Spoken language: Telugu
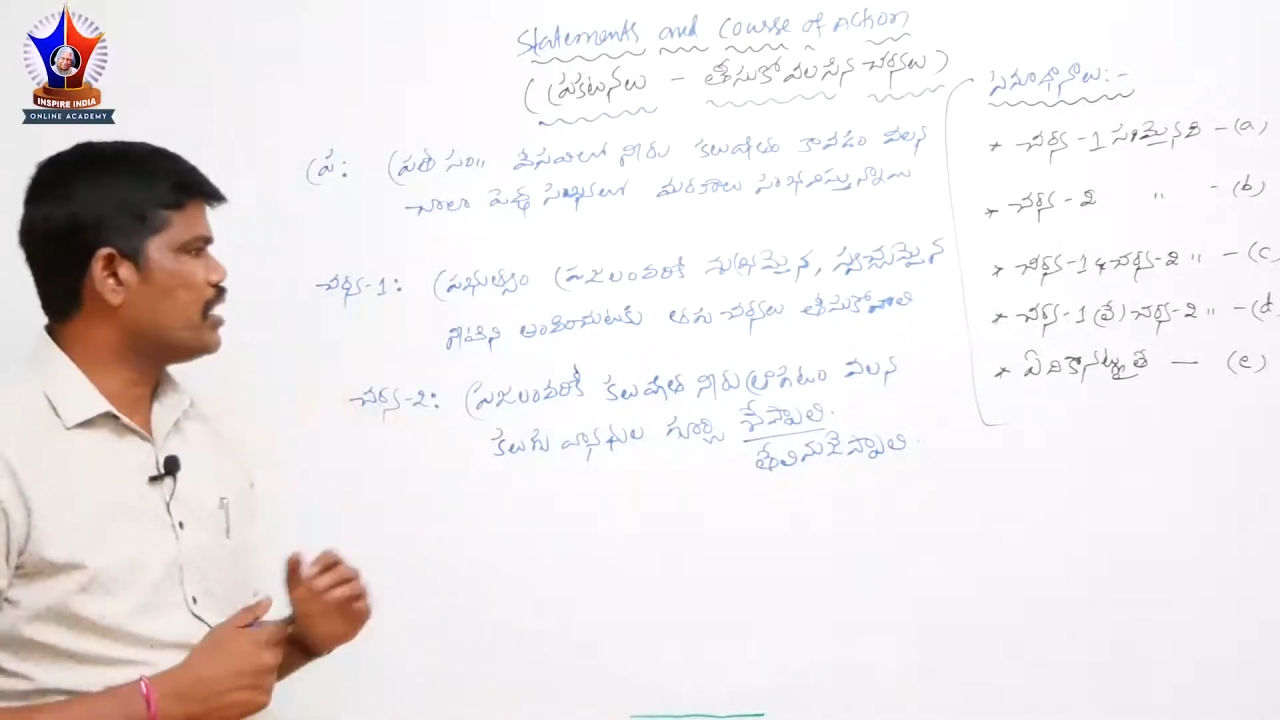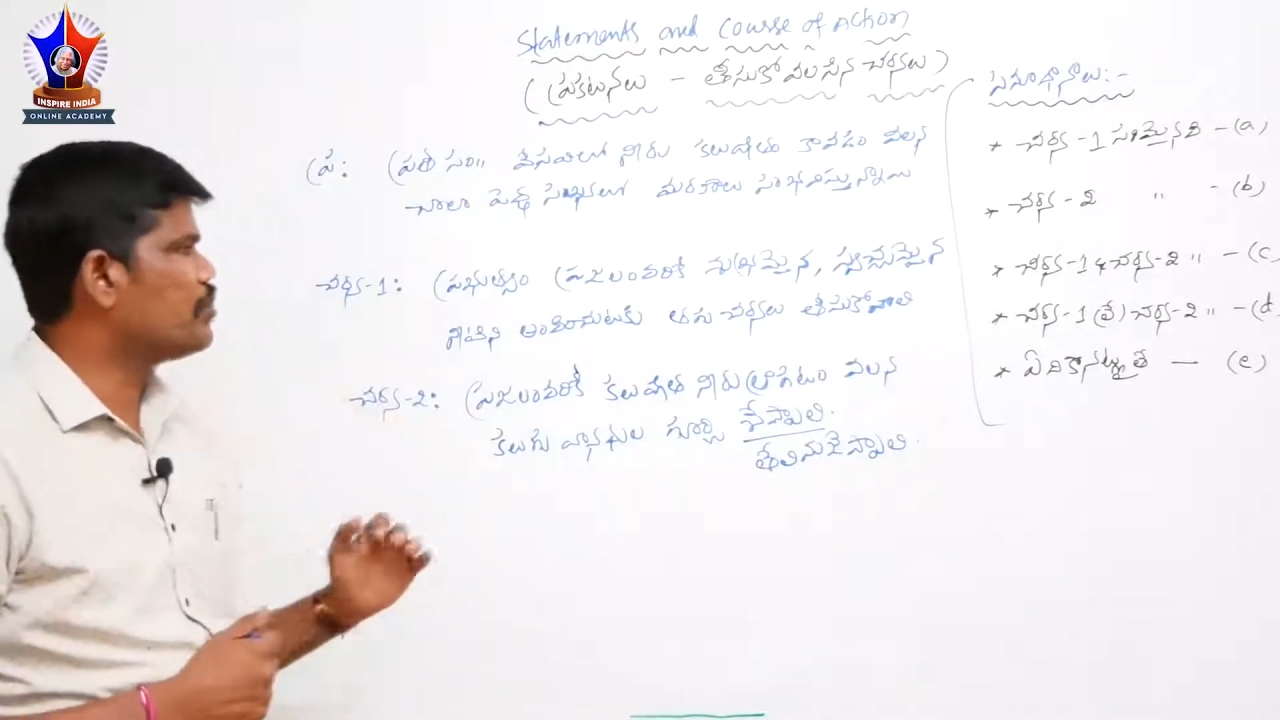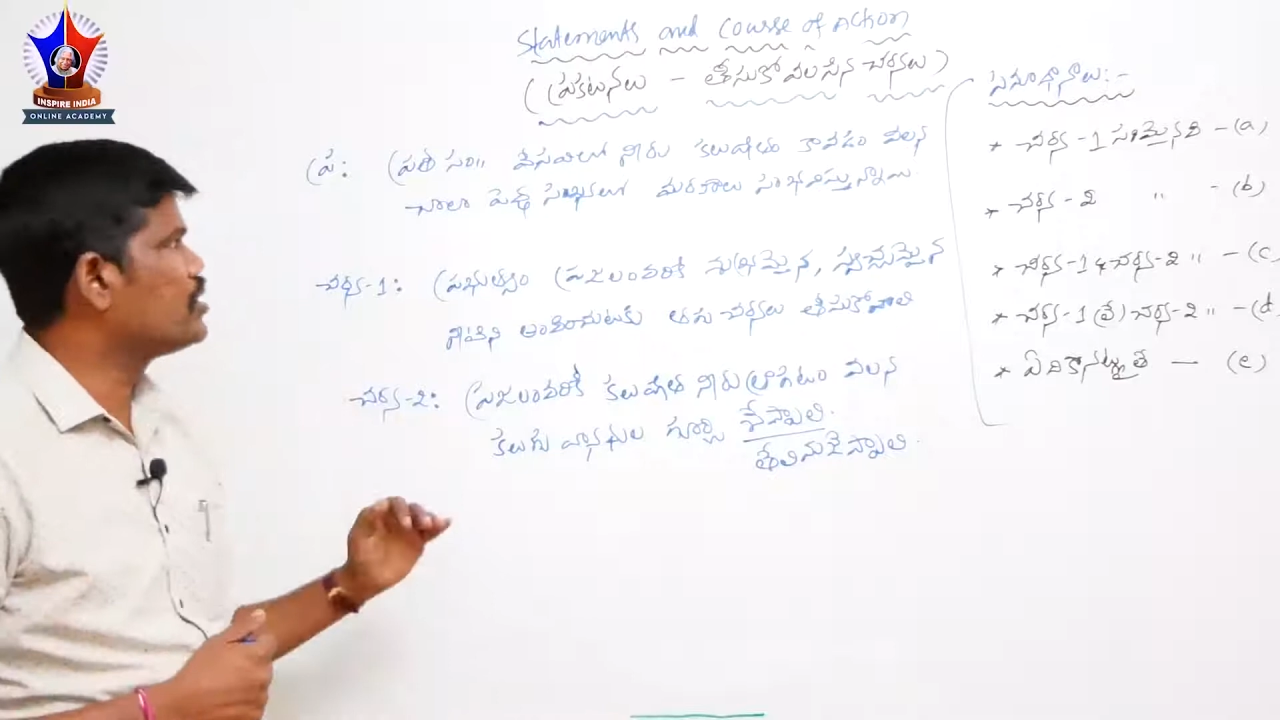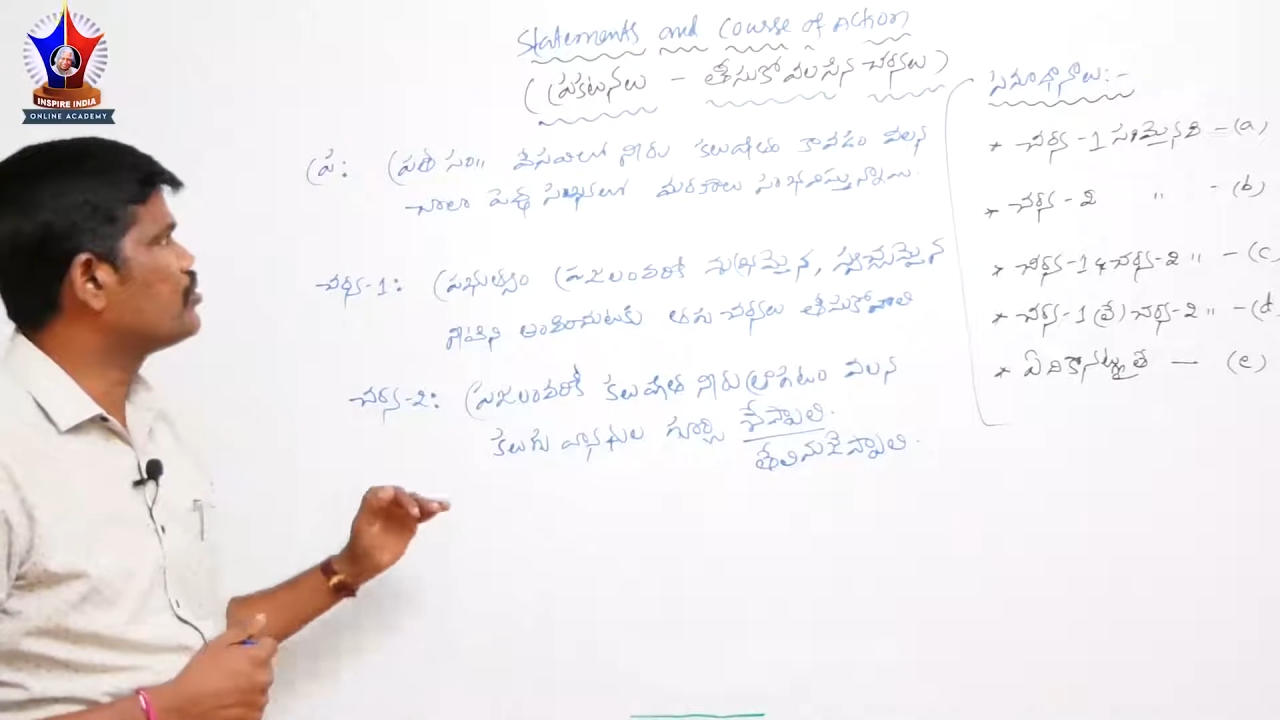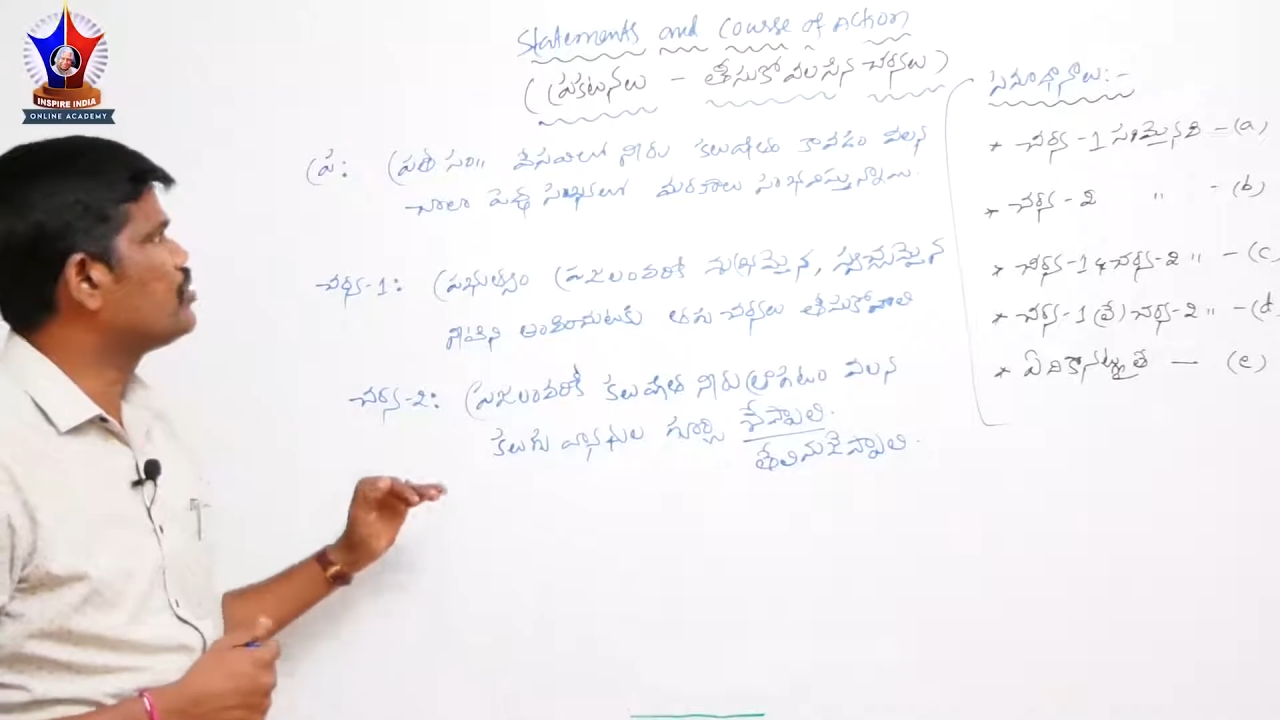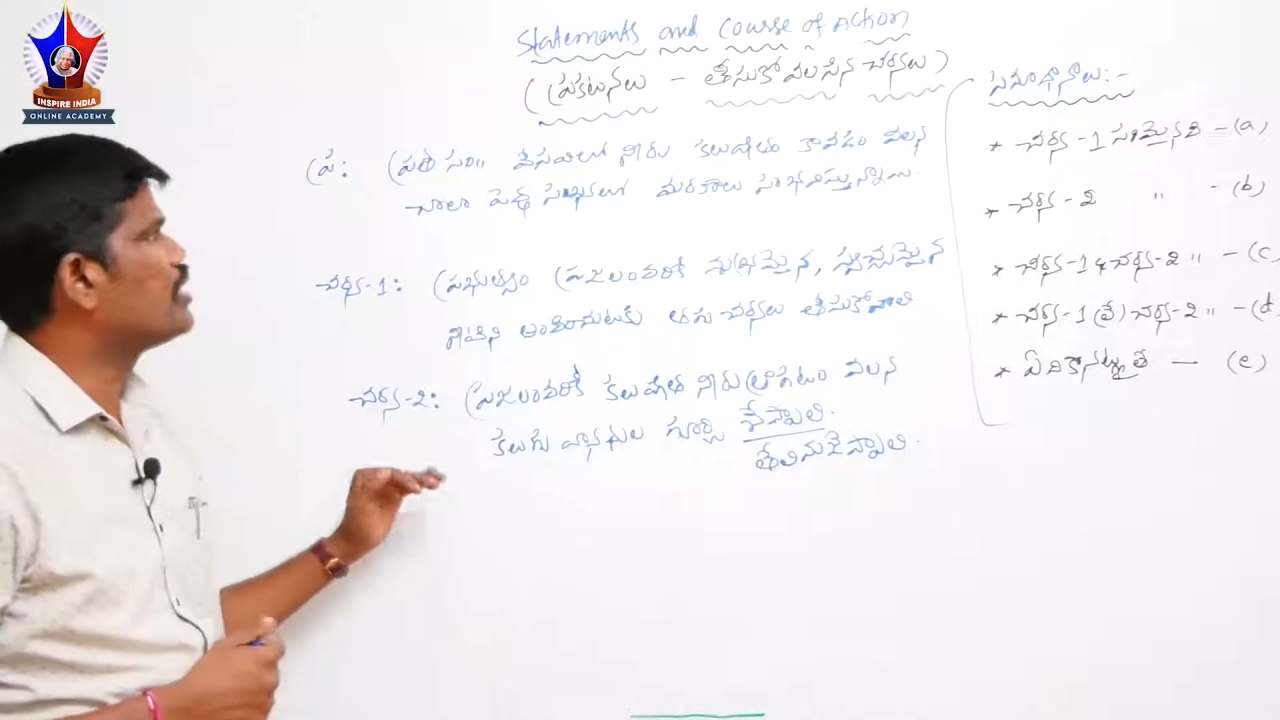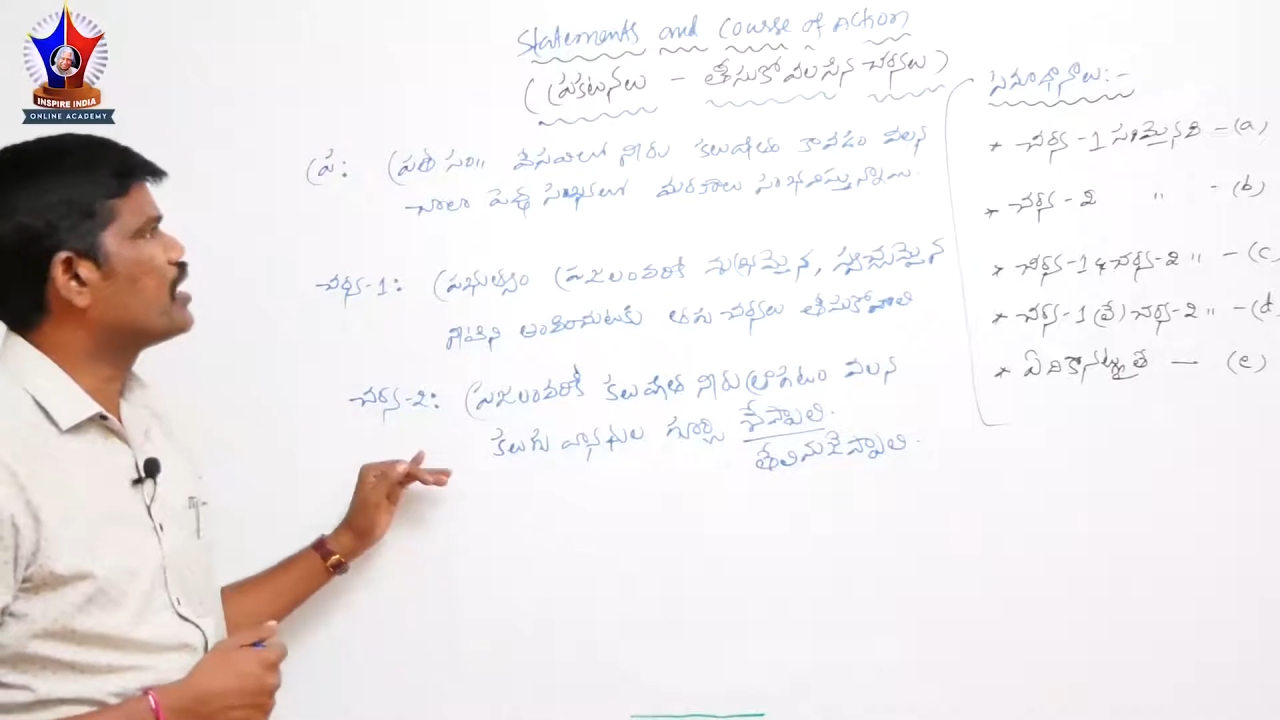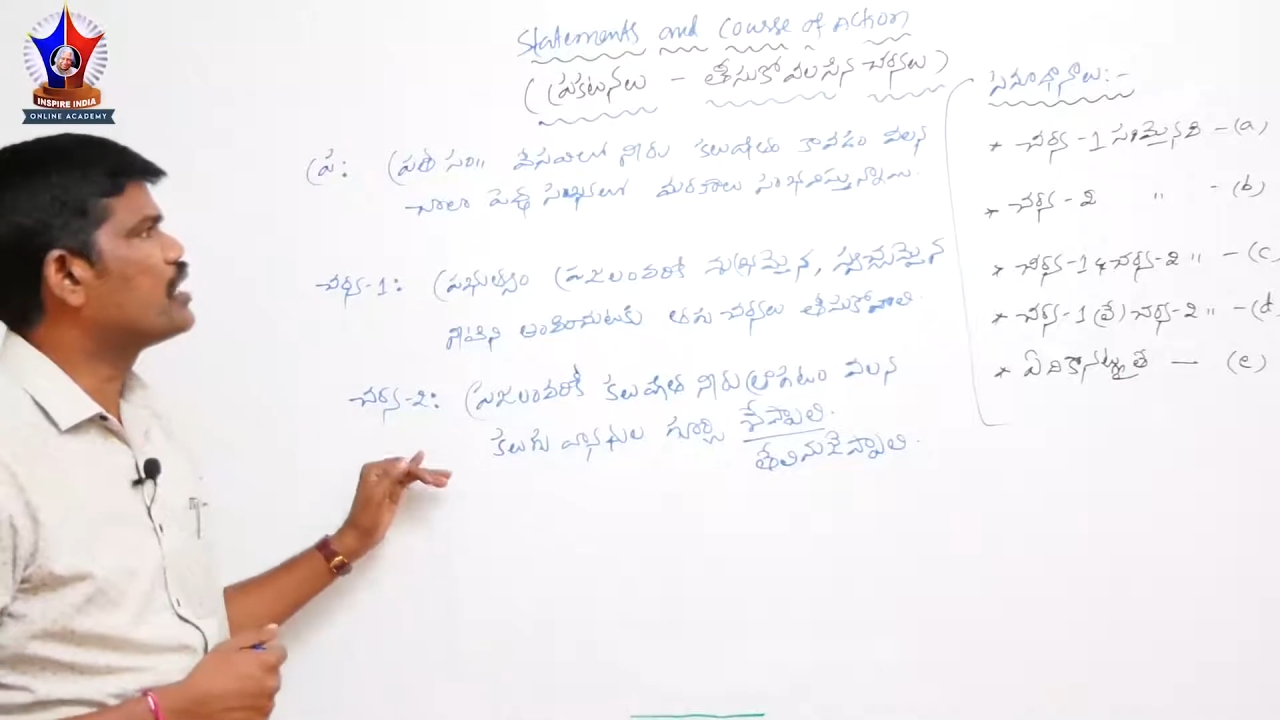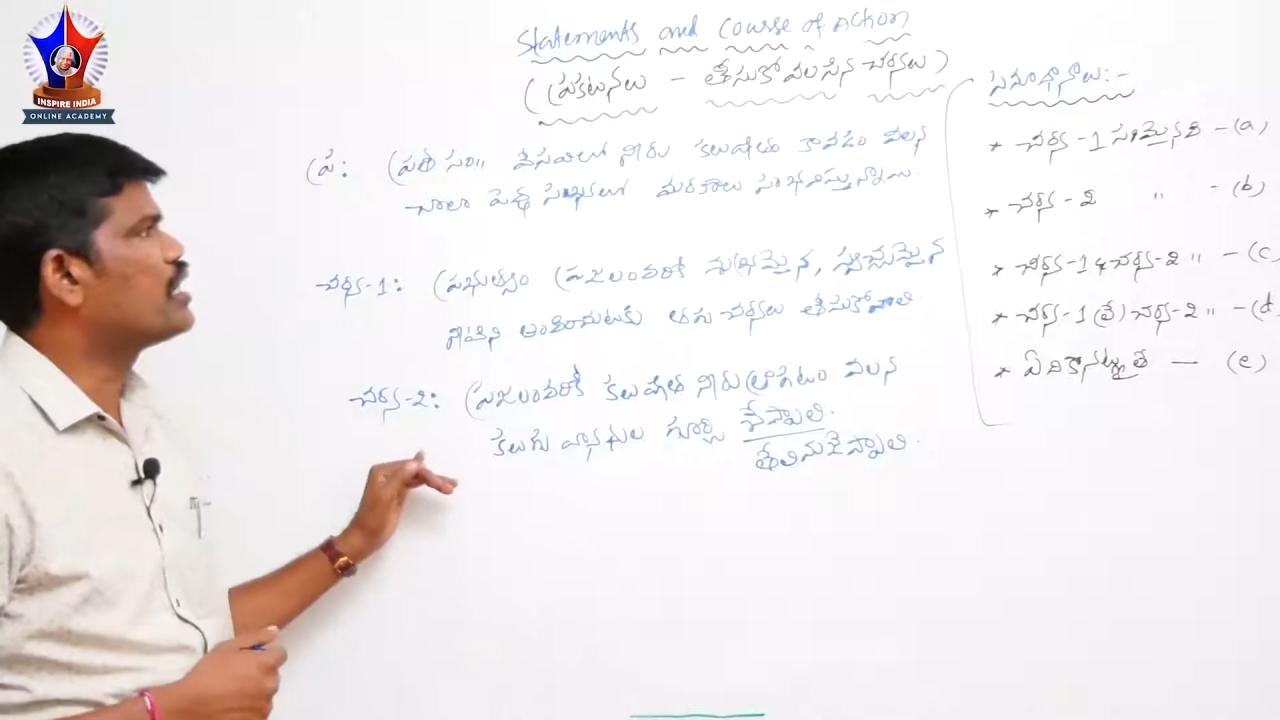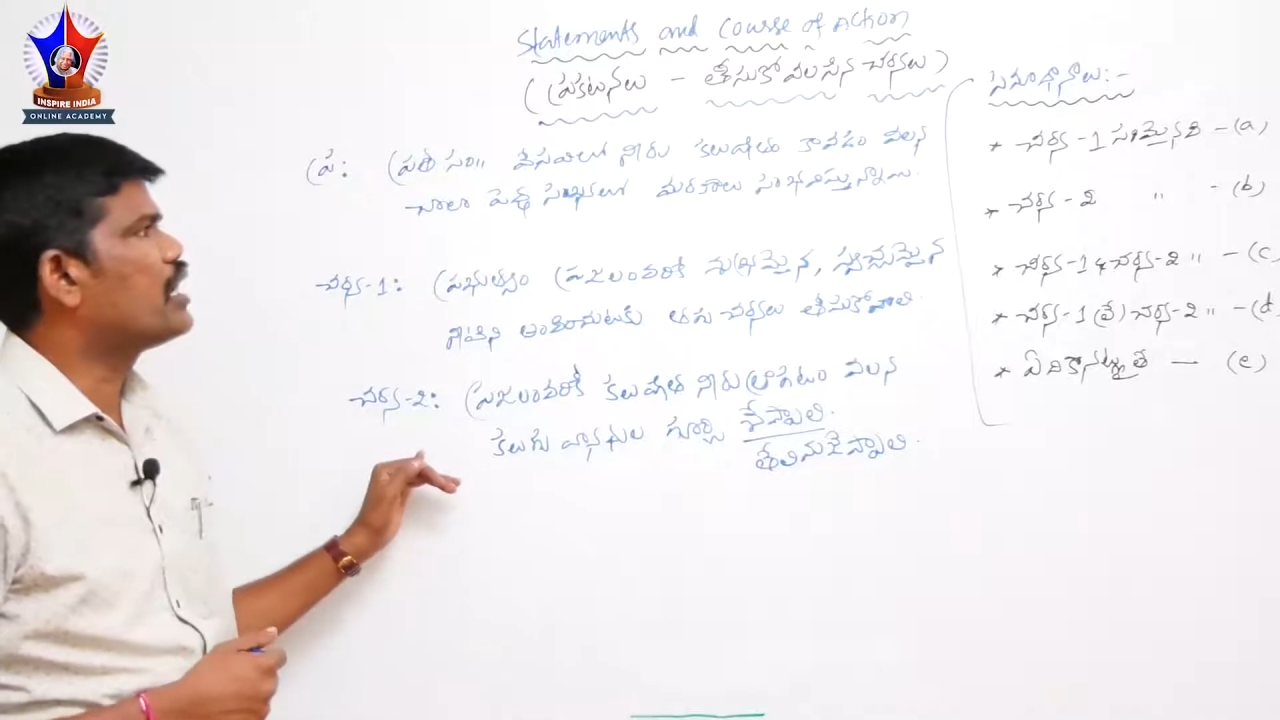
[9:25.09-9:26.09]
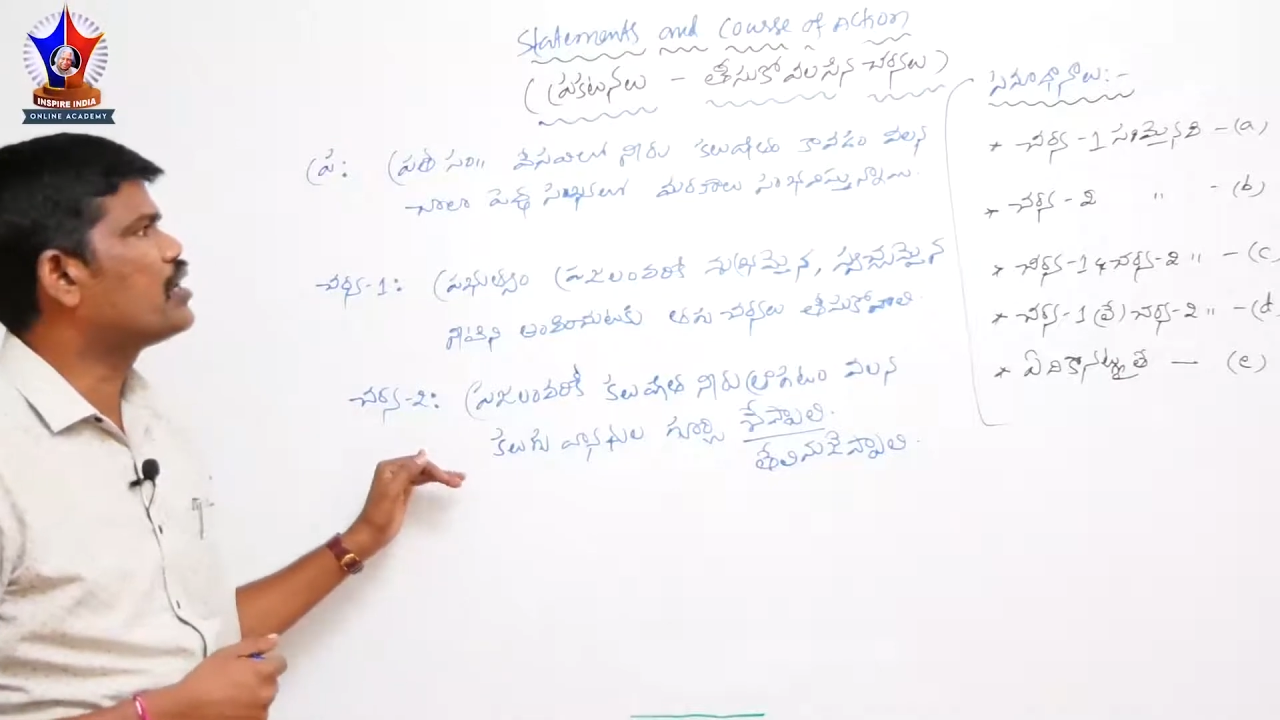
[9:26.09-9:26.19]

ఏమవుతుంది అని అంటే